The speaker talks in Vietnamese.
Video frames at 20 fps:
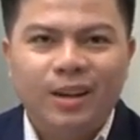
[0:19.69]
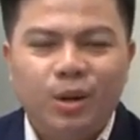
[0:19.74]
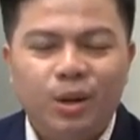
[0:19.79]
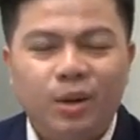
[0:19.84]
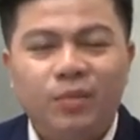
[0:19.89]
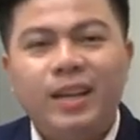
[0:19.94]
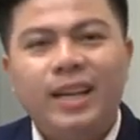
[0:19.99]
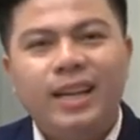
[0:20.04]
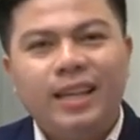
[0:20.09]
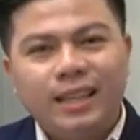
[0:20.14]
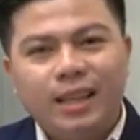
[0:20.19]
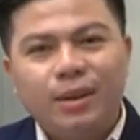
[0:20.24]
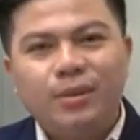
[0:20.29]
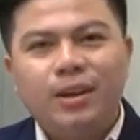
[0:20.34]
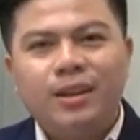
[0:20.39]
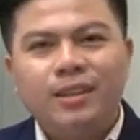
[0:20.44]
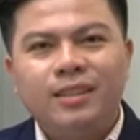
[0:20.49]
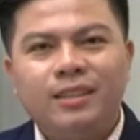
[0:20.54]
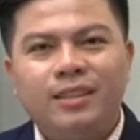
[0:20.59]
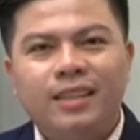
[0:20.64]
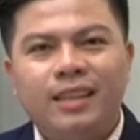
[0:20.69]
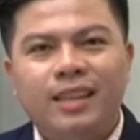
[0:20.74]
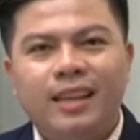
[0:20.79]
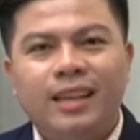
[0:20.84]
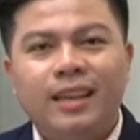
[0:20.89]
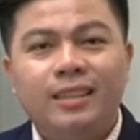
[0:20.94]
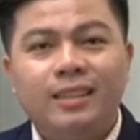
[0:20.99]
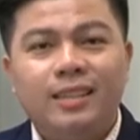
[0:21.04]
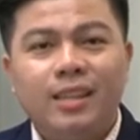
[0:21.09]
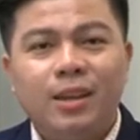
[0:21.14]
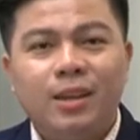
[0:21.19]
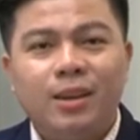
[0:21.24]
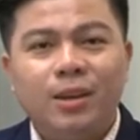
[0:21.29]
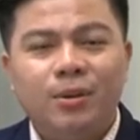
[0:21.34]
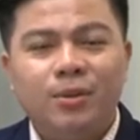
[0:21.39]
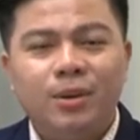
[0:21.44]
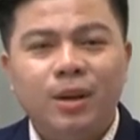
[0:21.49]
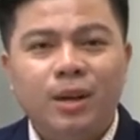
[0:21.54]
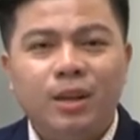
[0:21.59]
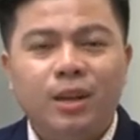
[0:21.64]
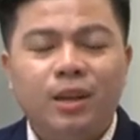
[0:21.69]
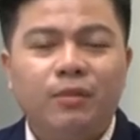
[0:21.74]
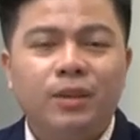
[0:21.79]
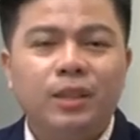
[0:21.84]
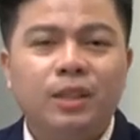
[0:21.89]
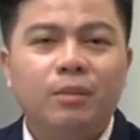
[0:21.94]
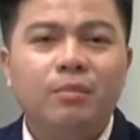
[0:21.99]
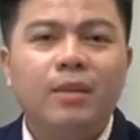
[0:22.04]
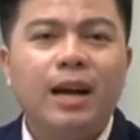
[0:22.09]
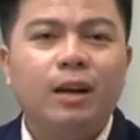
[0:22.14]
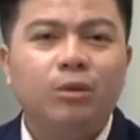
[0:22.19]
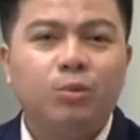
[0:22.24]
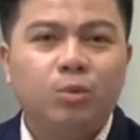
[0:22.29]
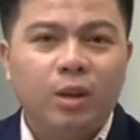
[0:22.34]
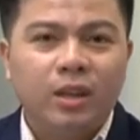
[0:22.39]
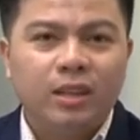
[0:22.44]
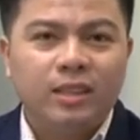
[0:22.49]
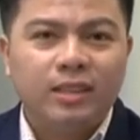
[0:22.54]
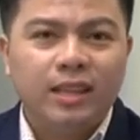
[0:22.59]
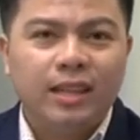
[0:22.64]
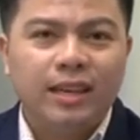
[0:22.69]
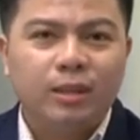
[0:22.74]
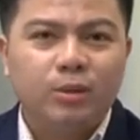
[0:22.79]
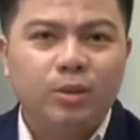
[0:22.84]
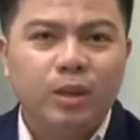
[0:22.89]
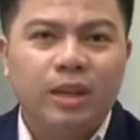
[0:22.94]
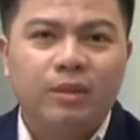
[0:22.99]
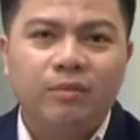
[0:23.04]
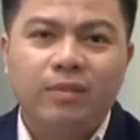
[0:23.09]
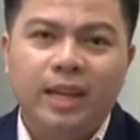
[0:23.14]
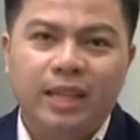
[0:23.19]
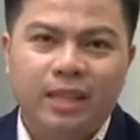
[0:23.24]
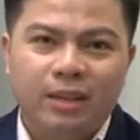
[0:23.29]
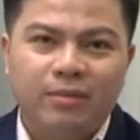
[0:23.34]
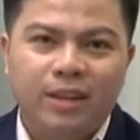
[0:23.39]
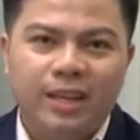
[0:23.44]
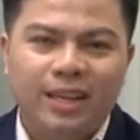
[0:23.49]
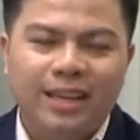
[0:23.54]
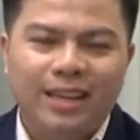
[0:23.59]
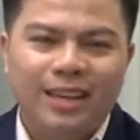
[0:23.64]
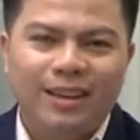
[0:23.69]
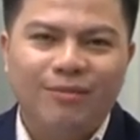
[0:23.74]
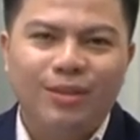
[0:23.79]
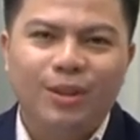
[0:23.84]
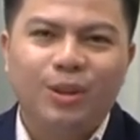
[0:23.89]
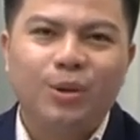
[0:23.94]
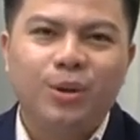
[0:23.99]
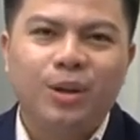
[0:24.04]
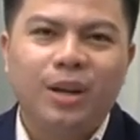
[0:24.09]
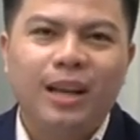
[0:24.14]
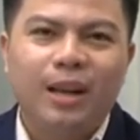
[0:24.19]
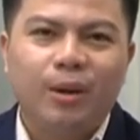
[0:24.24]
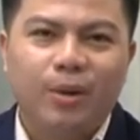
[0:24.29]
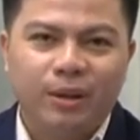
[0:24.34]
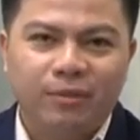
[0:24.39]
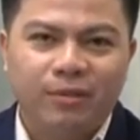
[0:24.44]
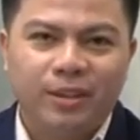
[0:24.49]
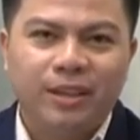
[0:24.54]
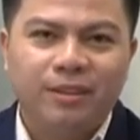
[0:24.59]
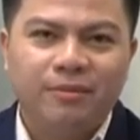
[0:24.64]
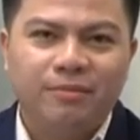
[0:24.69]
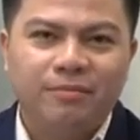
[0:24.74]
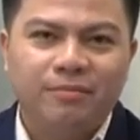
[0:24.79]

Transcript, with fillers: Quý vị đang theo dõi chương trình Diễn đàn CEO được phát sóng hàng tuần trên kênh truyền hình VITV và tôi là Hoàng Phi.